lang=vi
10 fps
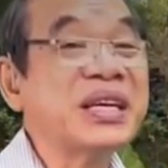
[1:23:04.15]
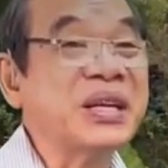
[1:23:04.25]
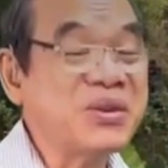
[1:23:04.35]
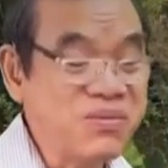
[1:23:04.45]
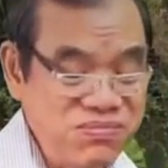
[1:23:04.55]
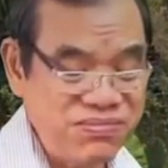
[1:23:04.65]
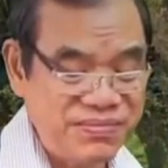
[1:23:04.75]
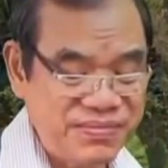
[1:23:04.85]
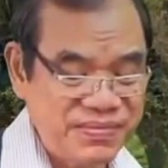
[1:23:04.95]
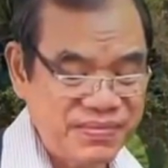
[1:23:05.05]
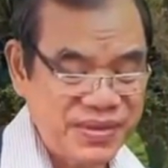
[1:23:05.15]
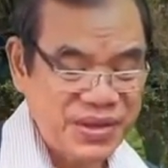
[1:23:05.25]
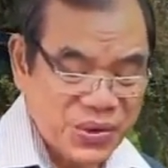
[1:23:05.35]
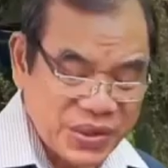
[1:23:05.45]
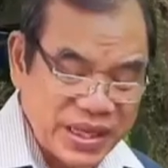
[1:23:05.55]
trong muôn ngàn hạt
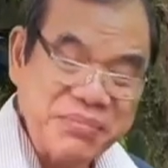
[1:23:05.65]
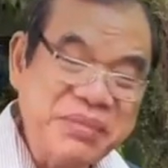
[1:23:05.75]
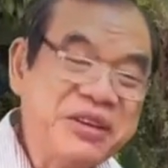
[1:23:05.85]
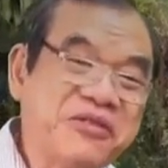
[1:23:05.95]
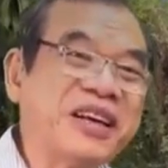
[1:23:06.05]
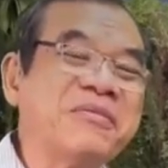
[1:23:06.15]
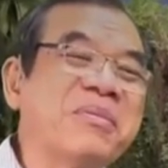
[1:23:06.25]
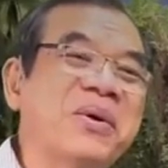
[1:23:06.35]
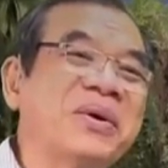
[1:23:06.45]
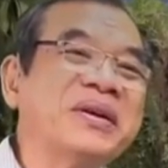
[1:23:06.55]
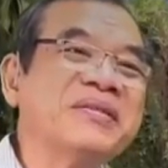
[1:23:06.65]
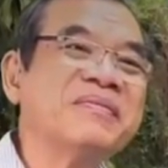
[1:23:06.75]
thóc mà anh đã xin được